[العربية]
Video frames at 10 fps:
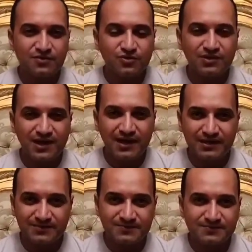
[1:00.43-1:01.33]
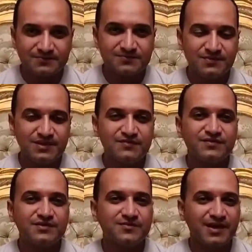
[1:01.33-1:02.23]
كل حجم
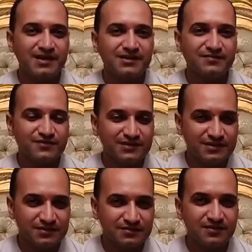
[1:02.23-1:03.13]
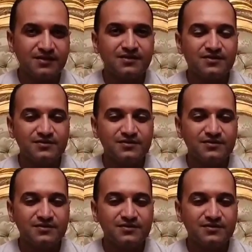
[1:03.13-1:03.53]
بيفرق معايا في ايه